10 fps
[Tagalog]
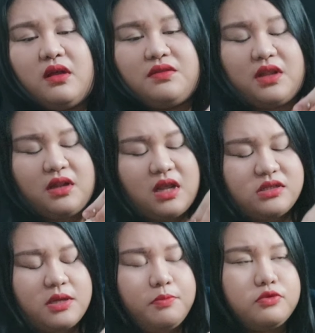
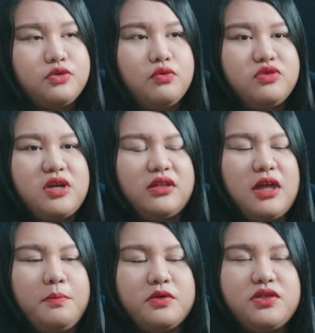inaisa puso ko siya.
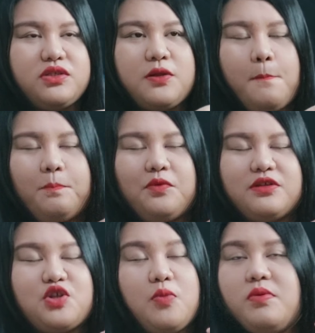Tapos,
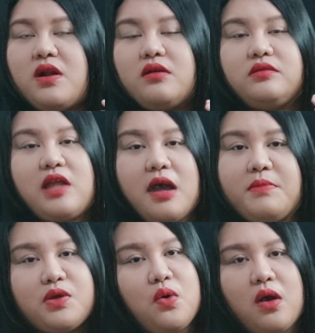sobrang
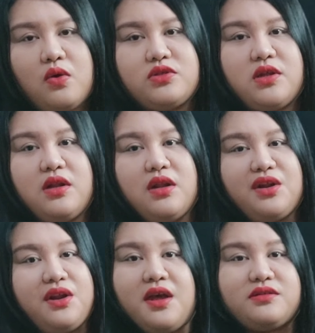dami ko kakosa na
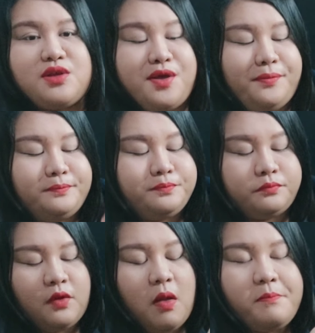naranasan.
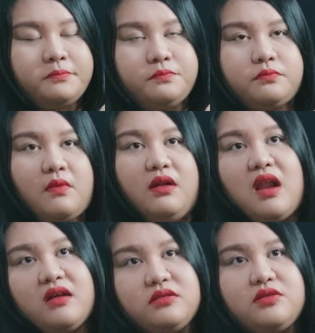
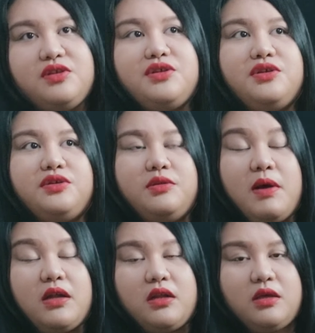Last year, di
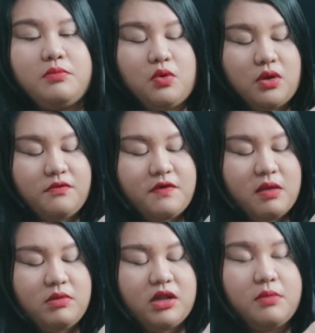ba kang naging broken
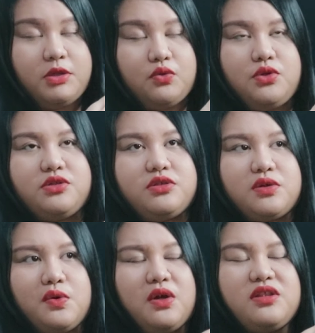family kami two years
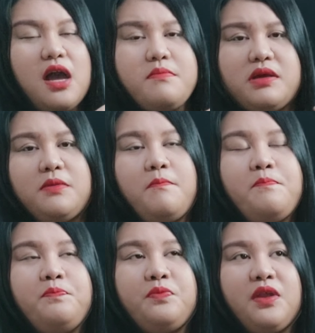ago. Ang dami.
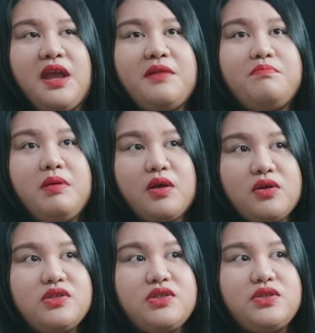And
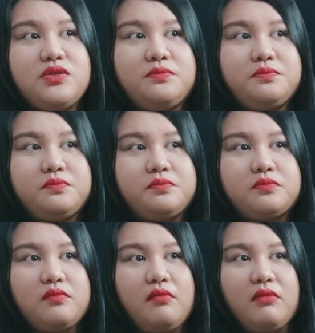because
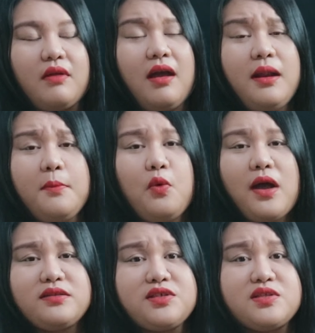alam kong
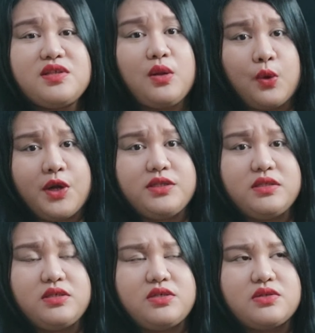andyan si Lord,
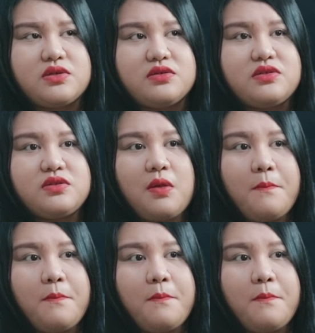si Jesus,